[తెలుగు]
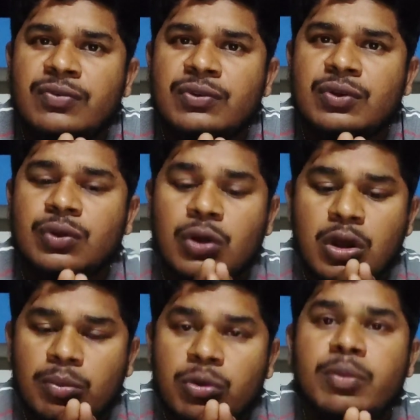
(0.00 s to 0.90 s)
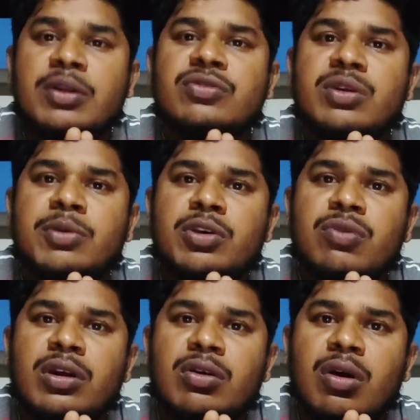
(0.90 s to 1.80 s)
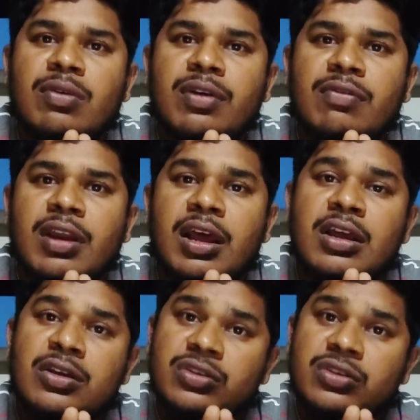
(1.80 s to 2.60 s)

కన్ఫ్యూజ్ అవద్దు ముందు మనం సిబిటీ వన్ క్వాలిఫై అవ్వాలా